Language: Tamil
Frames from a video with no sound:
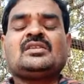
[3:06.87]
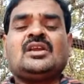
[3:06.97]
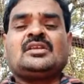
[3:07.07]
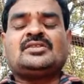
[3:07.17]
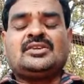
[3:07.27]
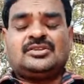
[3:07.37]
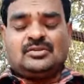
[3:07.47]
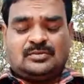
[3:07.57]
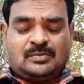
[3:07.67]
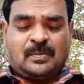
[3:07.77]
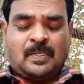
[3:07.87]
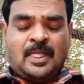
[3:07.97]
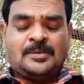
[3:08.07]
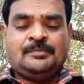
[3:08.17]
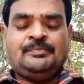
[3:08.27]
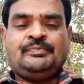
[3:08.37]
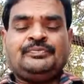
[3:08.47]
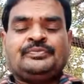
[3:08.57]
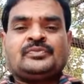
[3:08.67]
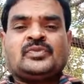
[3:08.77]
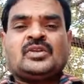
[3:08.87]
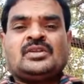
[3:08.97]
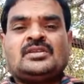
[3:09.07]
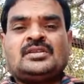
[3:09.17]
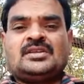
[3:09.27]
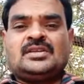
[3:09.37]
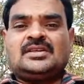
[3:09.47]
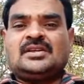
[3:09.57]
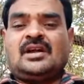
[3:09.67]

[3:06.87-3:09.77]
நல்லா தெரிஞ்சுக்கணும் இன்றைக்கி